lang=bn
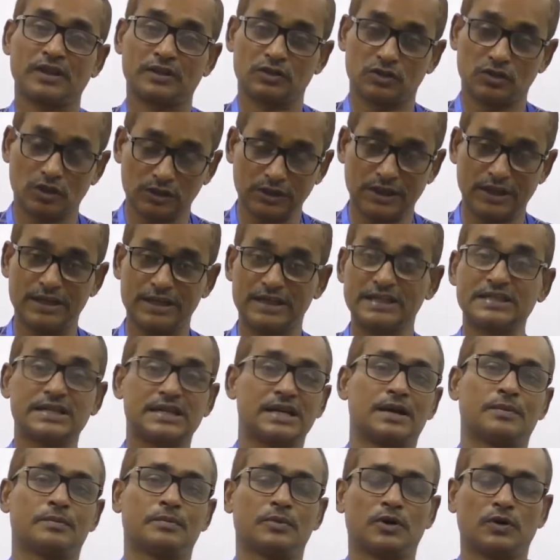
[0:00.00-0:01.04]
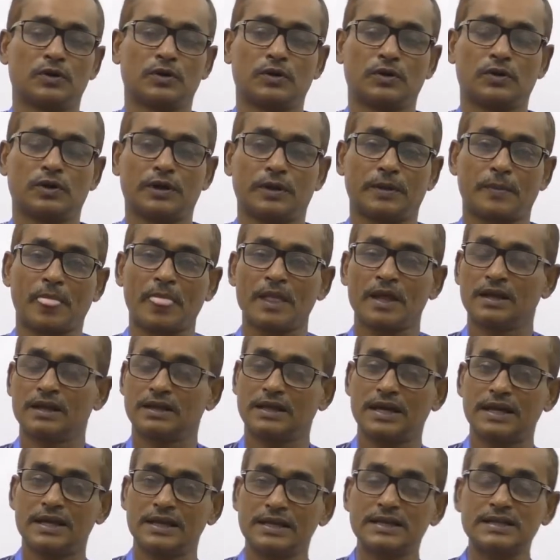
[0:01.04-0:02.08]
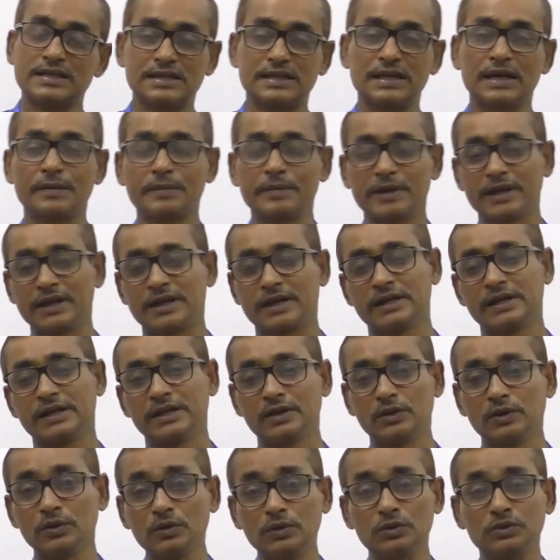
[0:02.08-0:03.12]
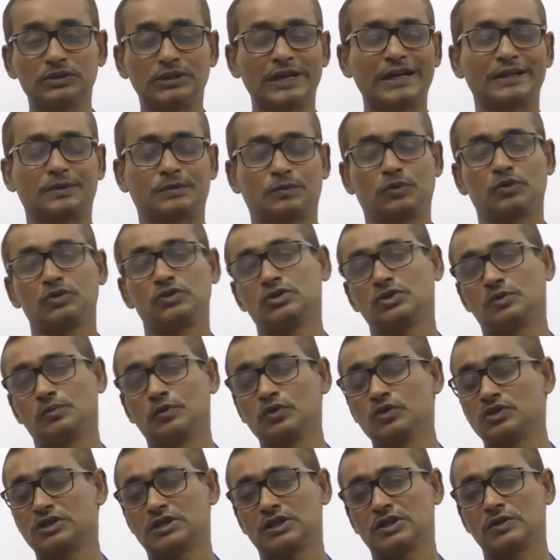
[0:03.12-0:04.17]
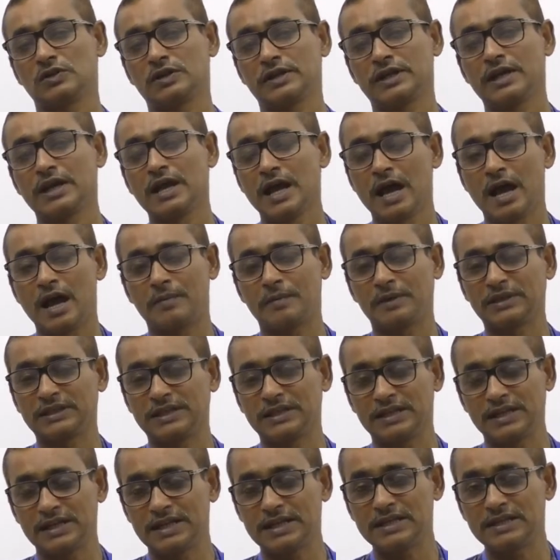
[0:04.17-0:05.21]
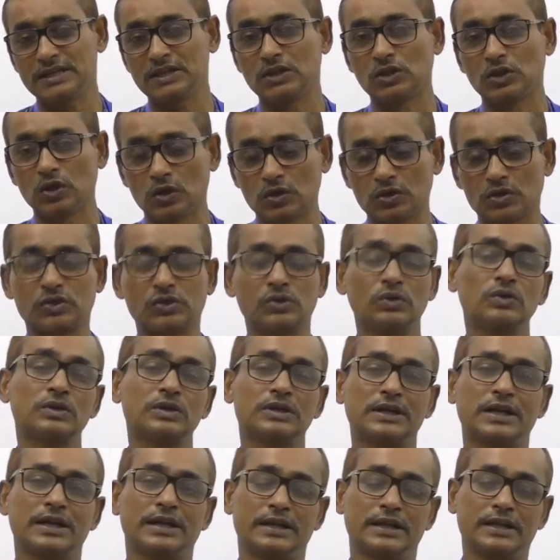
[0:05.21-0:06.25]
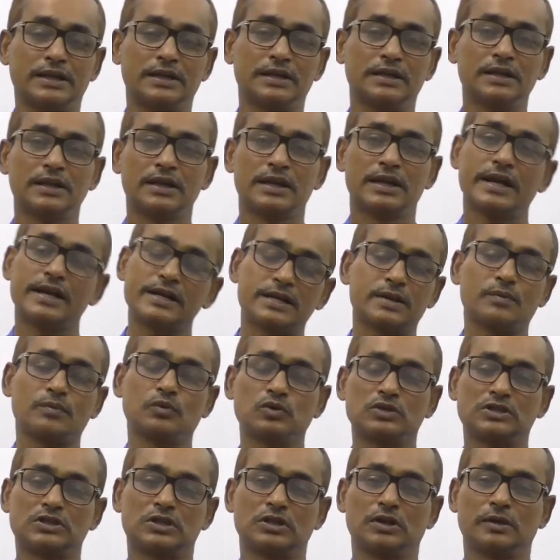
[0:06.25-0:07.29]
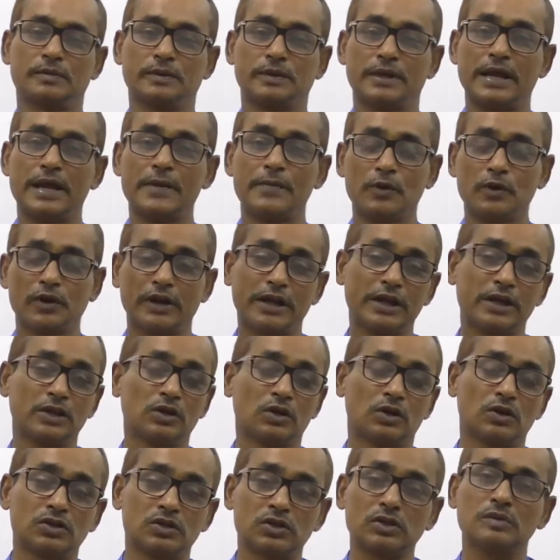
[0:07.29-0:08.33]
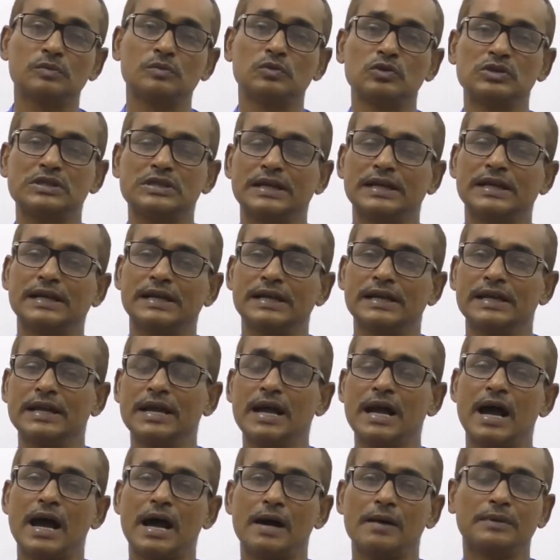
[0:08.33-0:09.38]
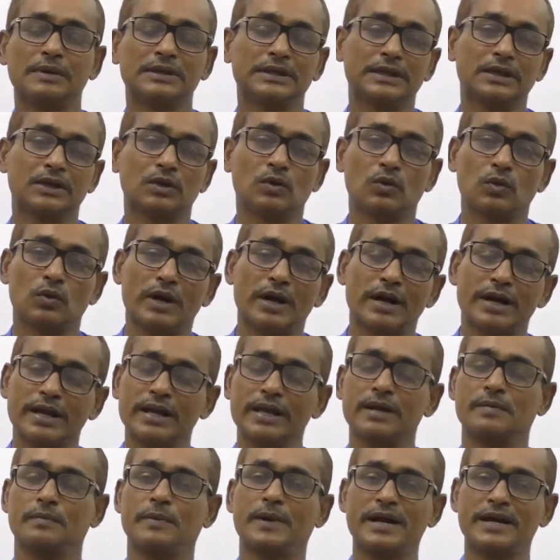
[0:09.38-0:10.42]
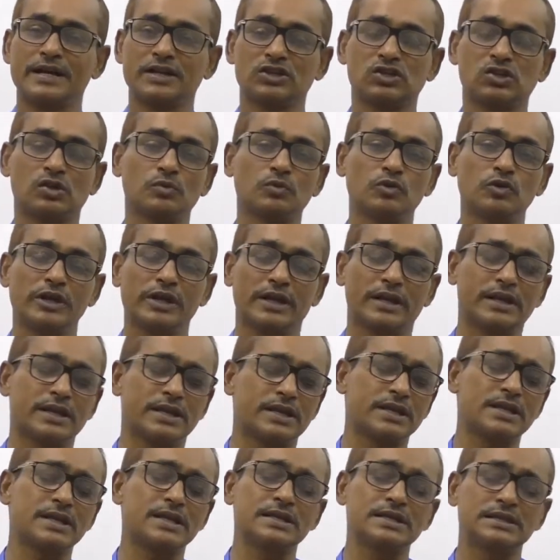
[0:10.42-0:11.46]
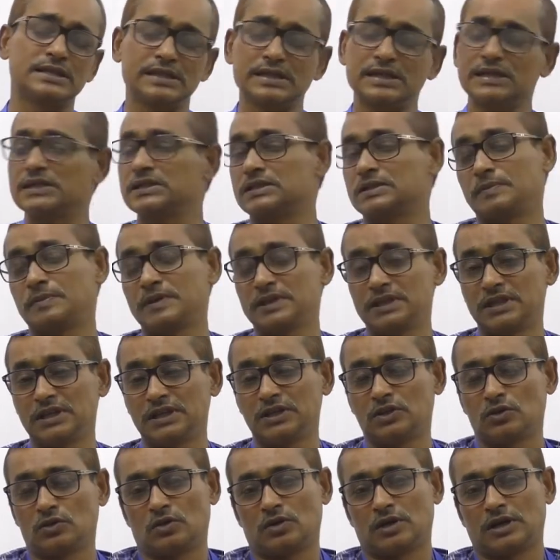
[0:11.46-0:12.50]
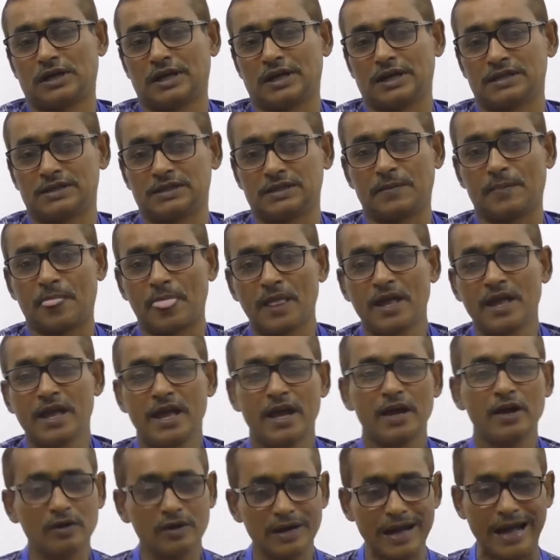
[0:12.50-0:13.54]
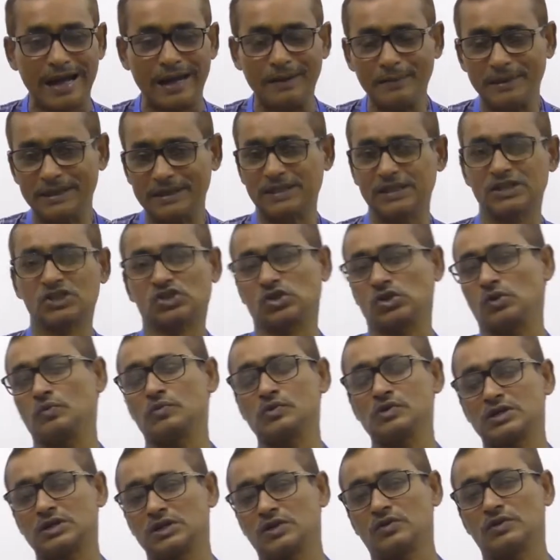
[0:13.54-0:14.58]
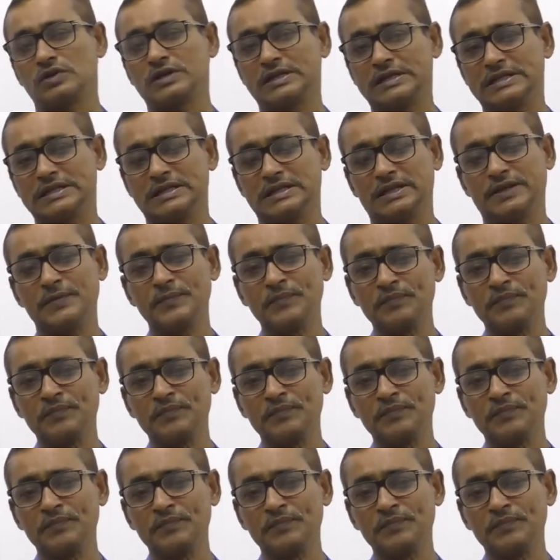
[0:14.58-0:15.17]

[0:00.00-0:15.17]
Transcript: তথা ইসলাম বহন করে তাই ইসলামের নিগুর তাৎপর্য বুঝতে হলে আমাদের এই দর্শনটা কি এটা বুঝতে হবে এবং এই দর্শন বুঝতে গেলে আমাদের কোরআনের বাণীসমূহে কি জিনিস বিধৃত করা আছে এখন আমাদের সমস্যা হইতেছে